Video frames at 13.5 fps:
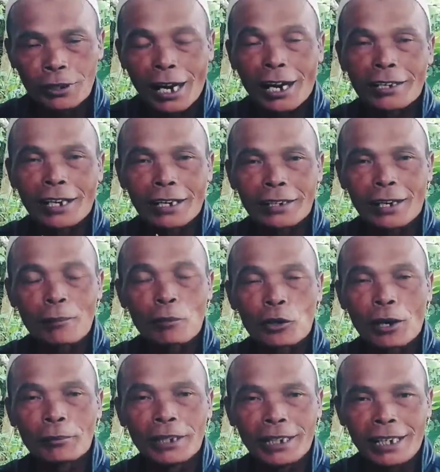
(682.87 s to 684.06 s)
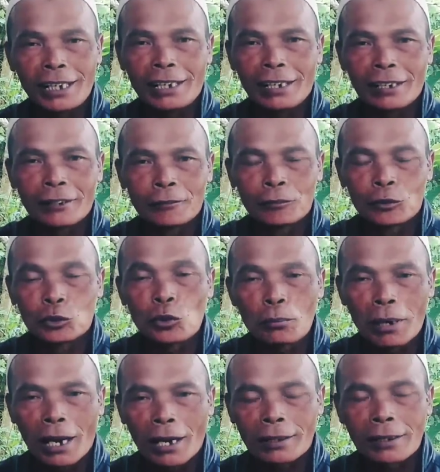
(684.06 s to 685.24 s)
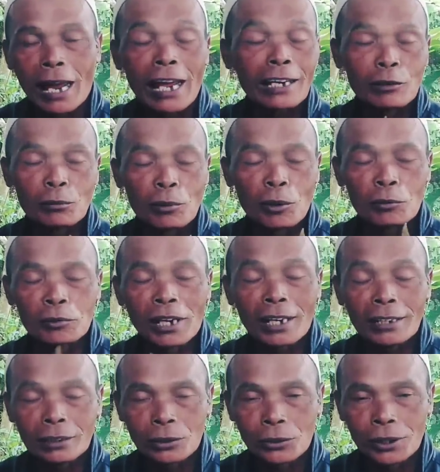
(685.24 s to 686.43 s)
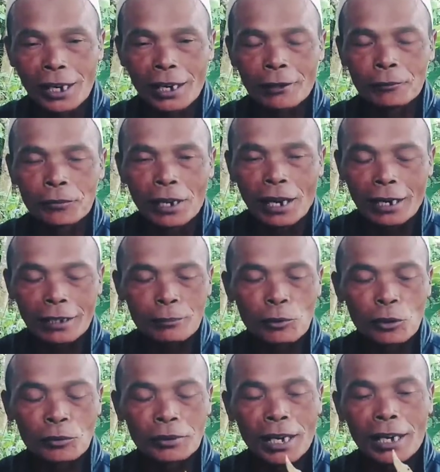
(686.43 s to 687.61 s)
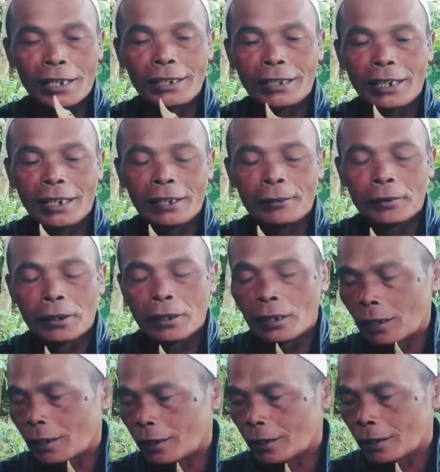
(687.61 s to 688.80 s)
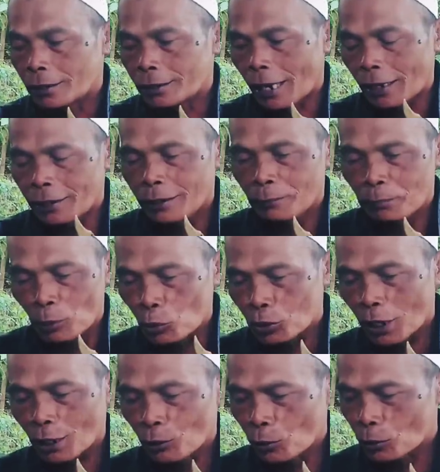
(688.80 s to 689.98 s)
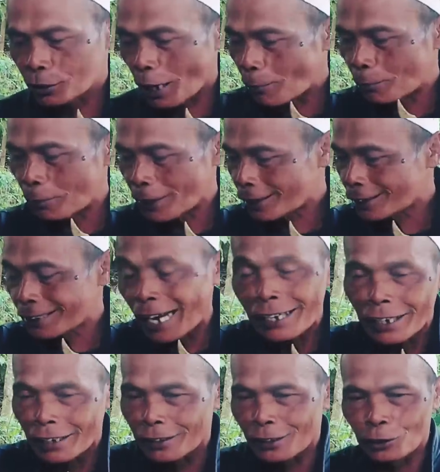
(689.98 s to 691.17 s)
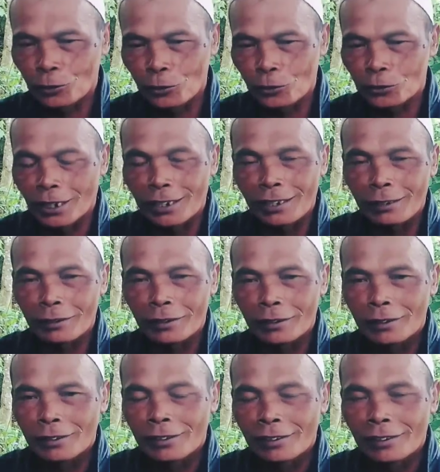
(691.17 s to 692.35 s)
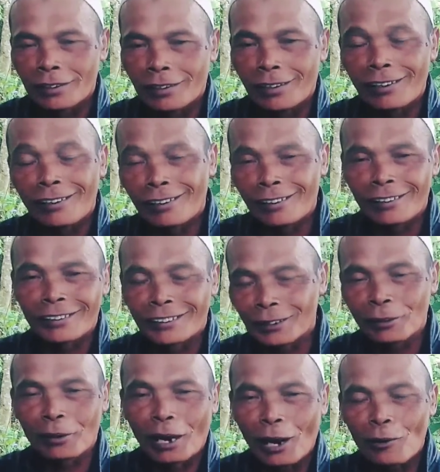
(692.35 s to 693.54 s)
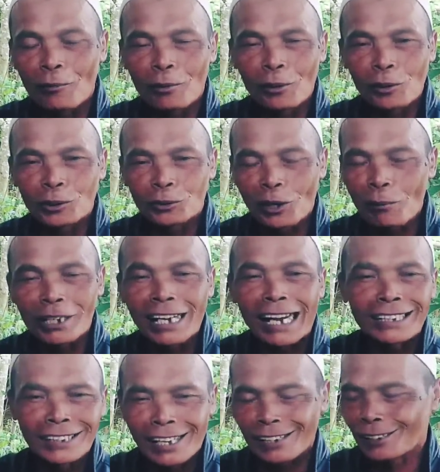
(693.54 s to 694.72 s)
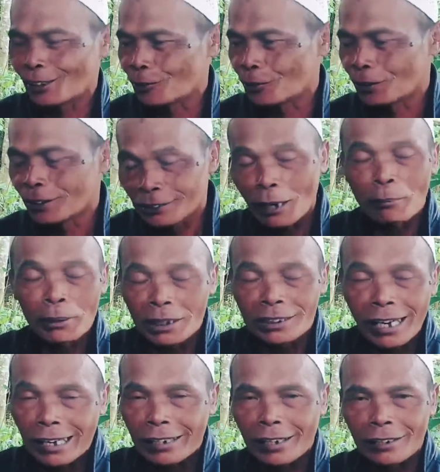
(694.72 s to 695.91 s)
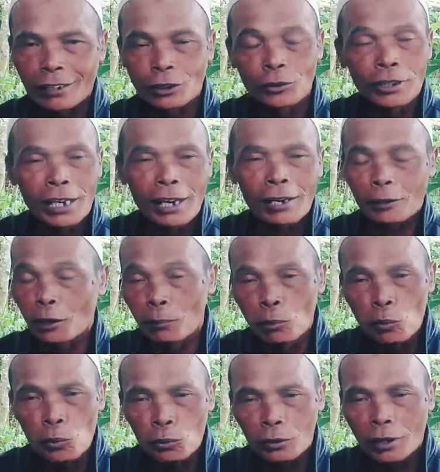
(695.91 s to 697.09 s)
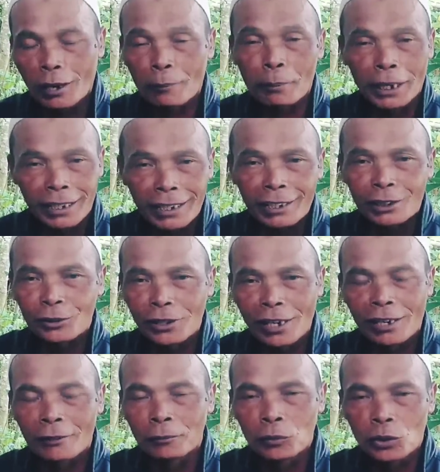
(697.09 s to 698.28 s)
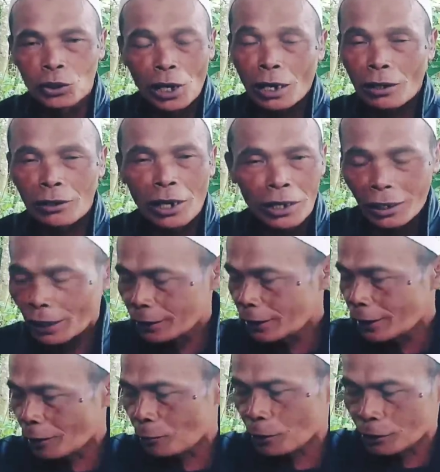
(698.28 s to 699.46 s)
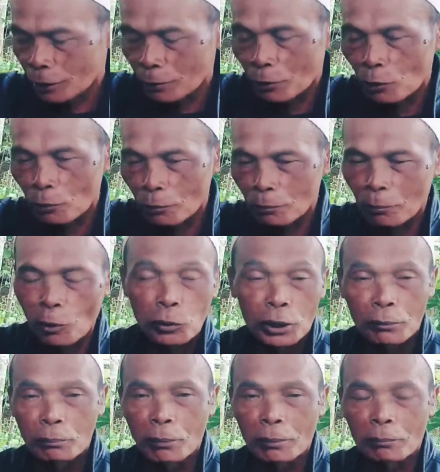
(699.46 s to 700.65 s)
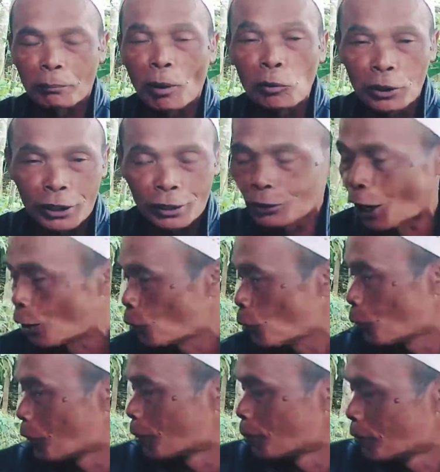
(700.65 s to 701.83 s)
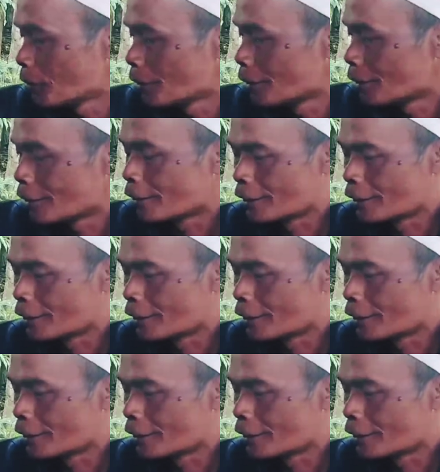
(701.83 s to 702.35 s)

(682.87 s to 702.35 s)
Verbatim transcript: yang ada mm. dalam kodam ini hmm. cuman harimau nya itu ya harimau nya ini uh, jadi perutnya itu sampai ke tanah gitu jadi oh, besar. uh, gitu. kalau menurut sudah panjang hmm. gitu mm. sampai ke tanah gitu dia gemuk uh, pendek gitu ya nggak nggak nggak tinggal biasanya kalau mau mau, mau jangkung mm -hmm.